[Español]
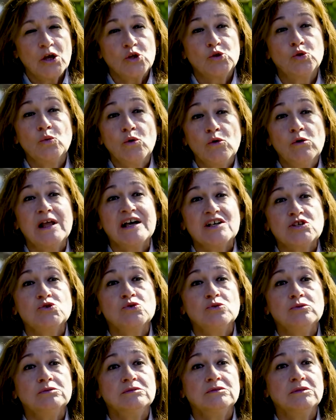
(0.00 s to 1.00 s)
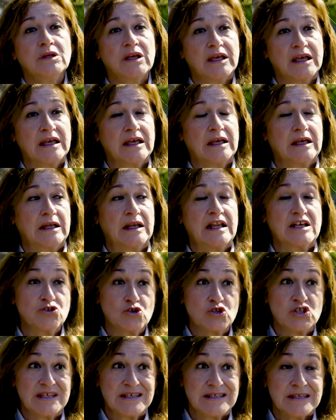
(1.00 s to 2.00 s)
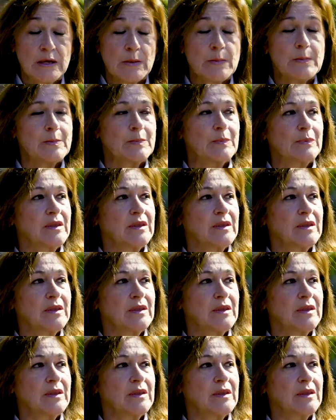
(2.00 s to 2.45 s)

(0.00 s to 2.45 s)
Tuvo un lazo eh, la asociación